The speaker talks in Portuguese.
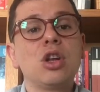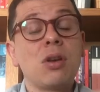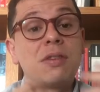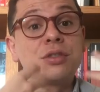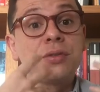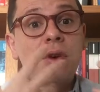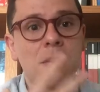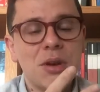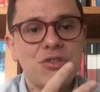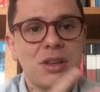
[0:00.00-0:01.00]
novas
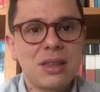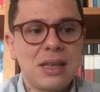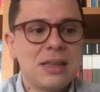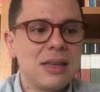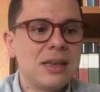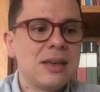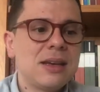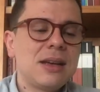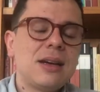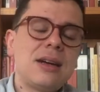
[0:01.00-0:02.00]
formas de entender
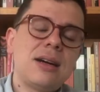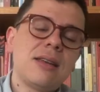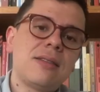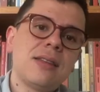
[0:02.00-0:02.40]
as